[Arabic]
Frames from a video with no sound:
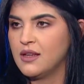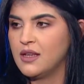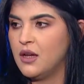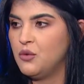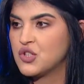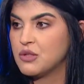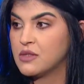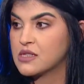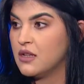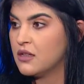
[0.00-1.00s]
يعني أول شيء
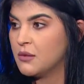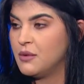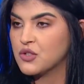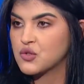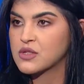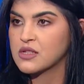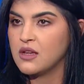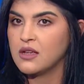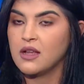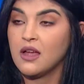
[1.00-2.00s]
بتسألي طب إيه شو صاير؟